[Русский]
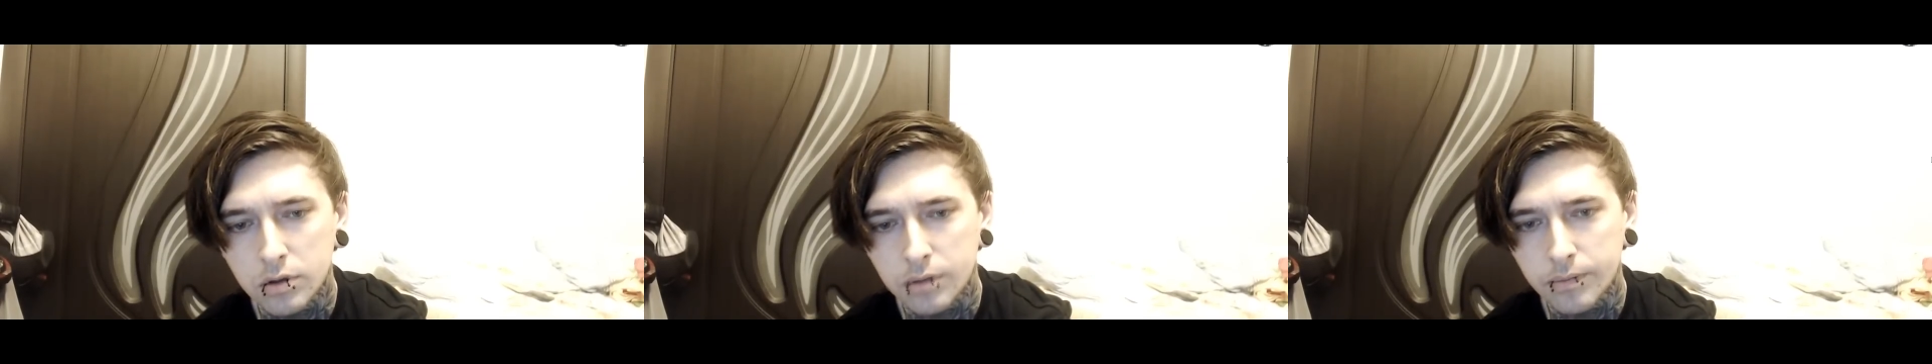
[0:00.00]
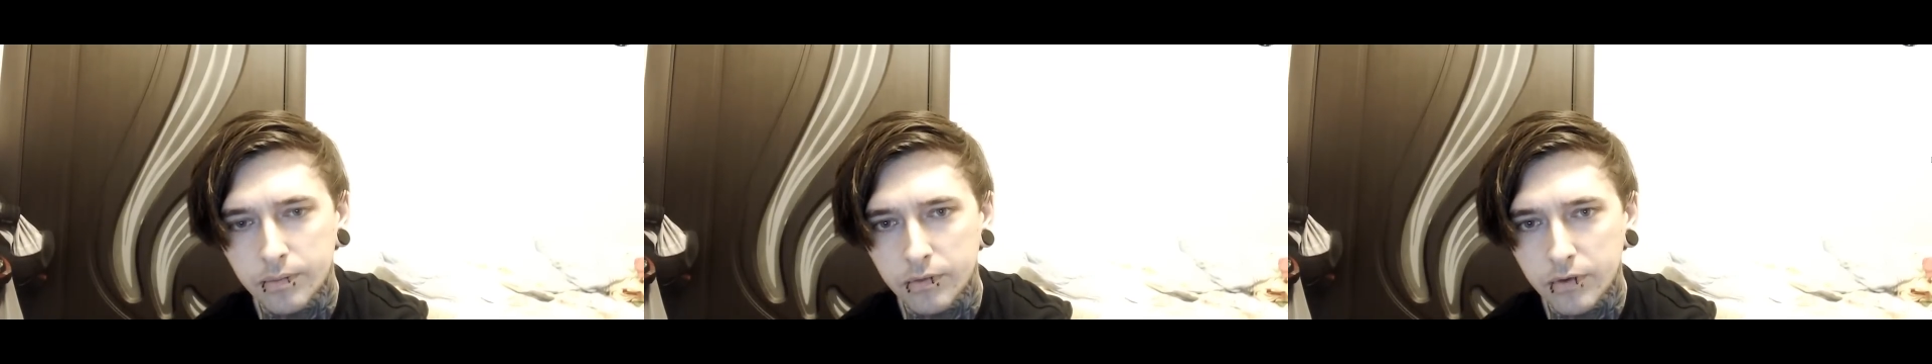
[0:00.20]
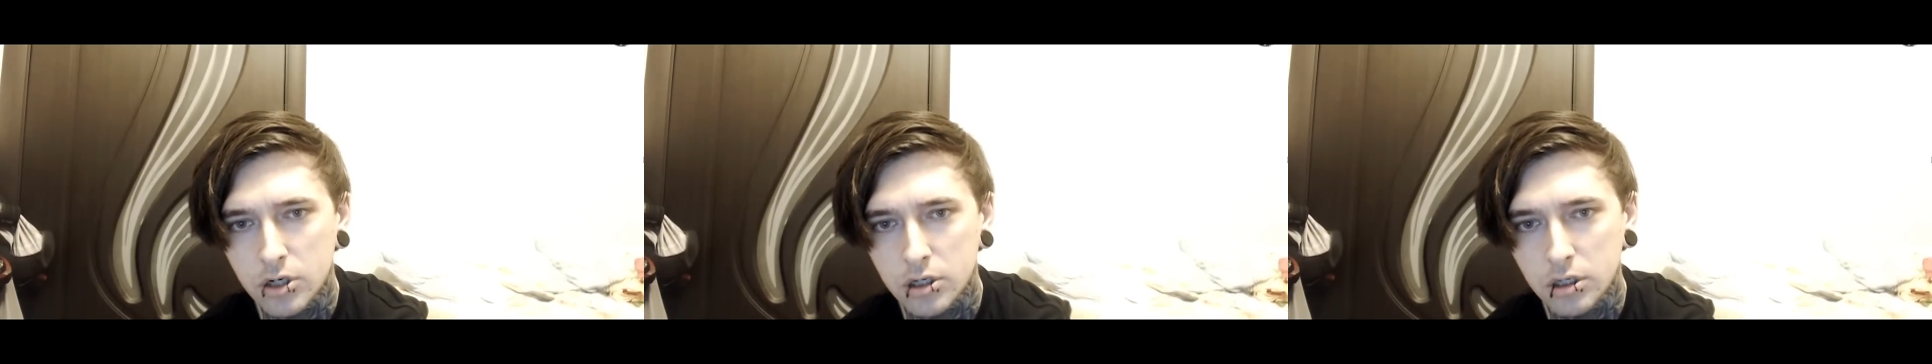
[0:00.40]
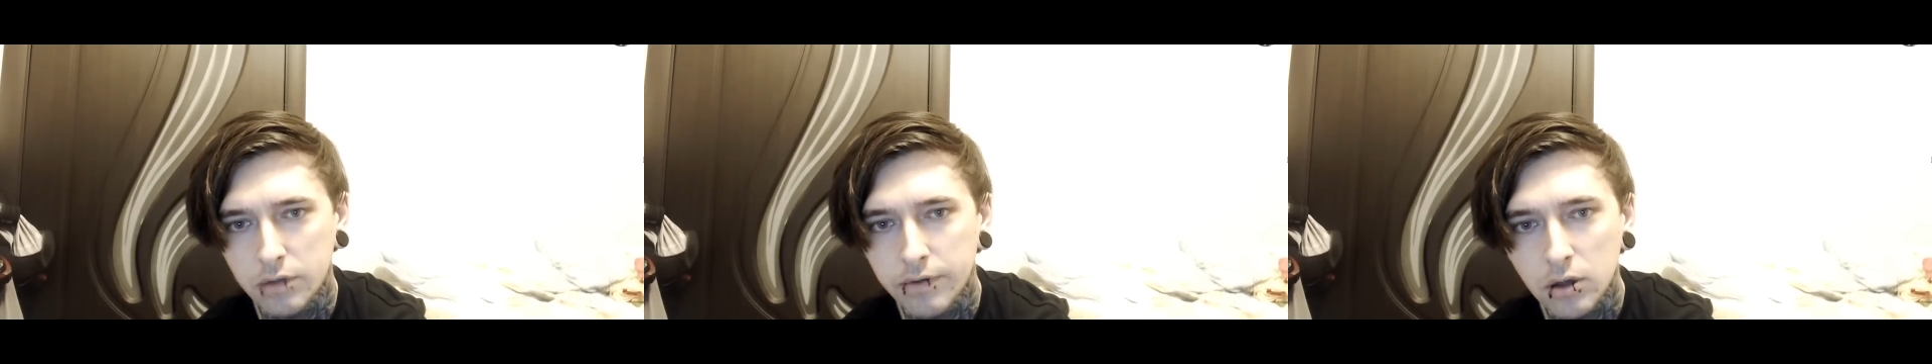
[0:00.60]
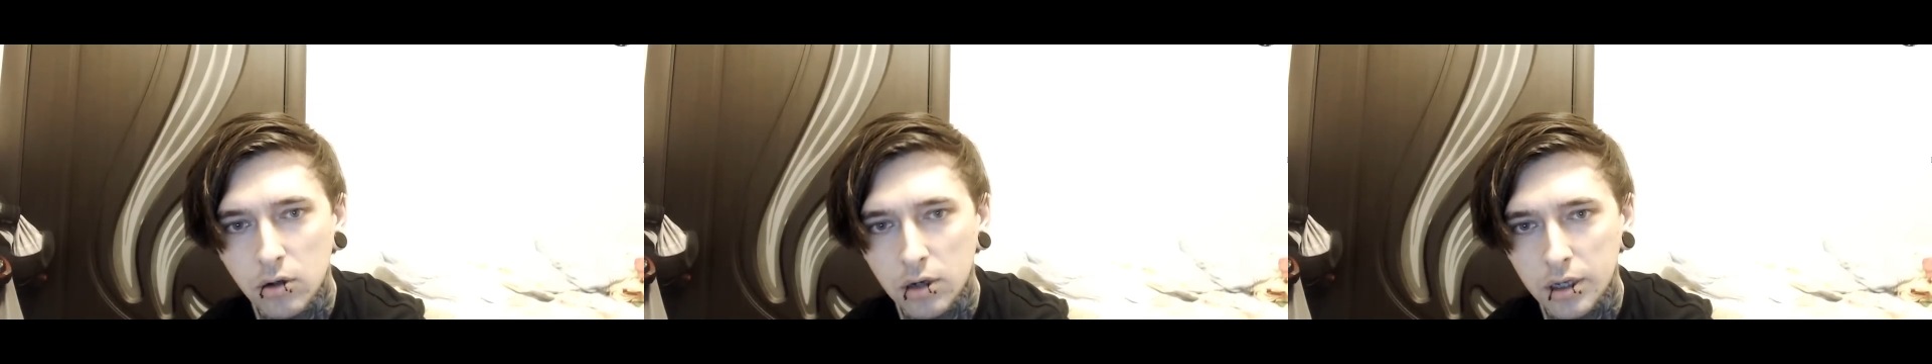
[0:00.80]
Вечный
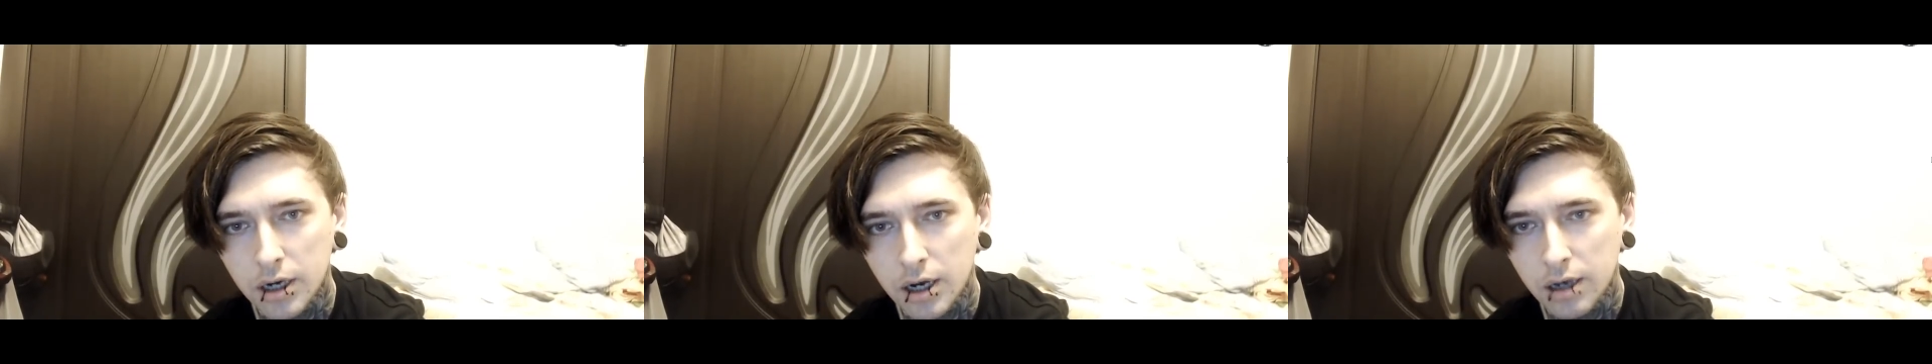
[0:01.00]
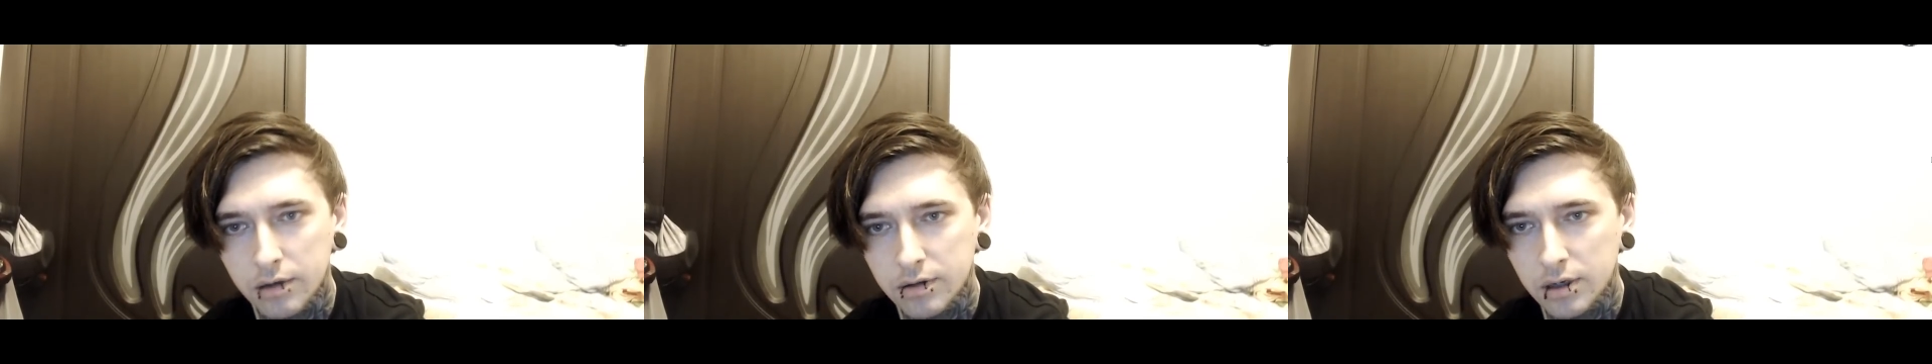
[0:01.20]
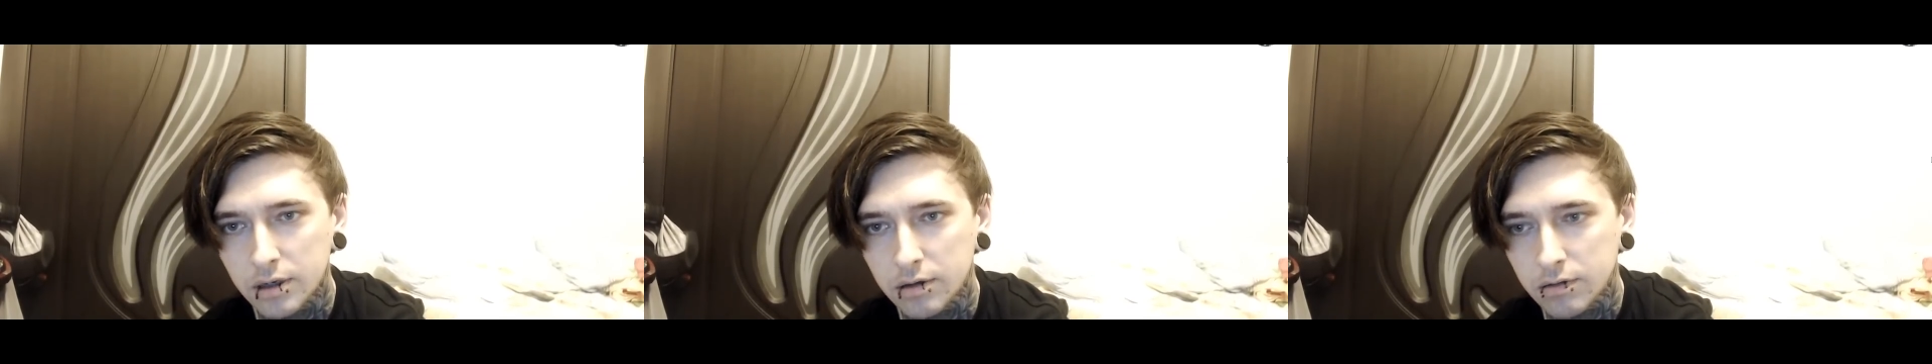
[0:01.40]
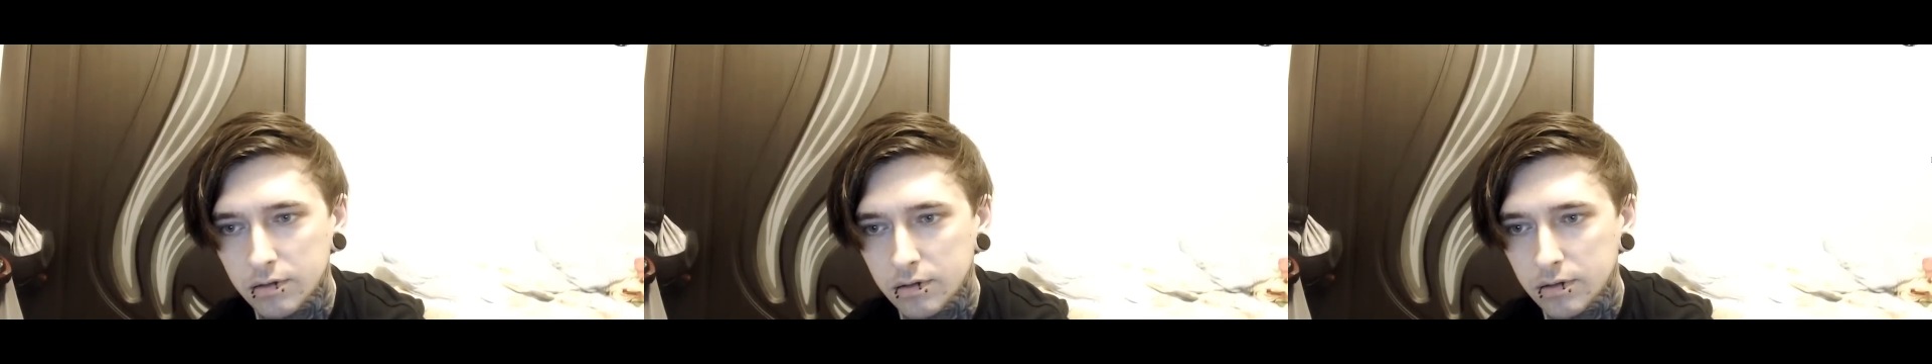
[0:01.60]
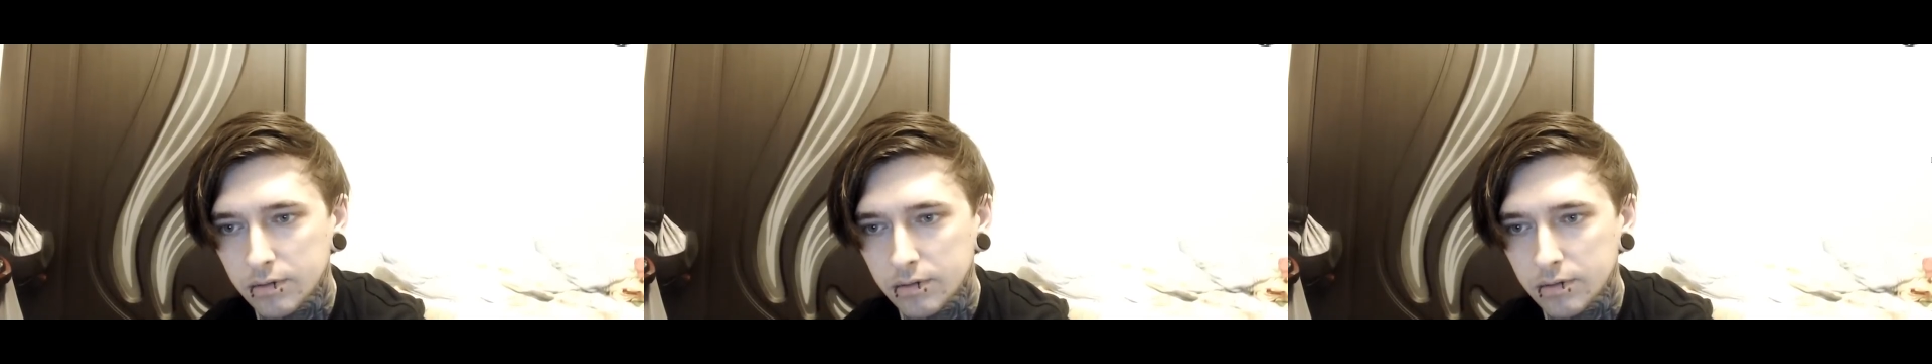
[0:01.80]
2.0 так и останется.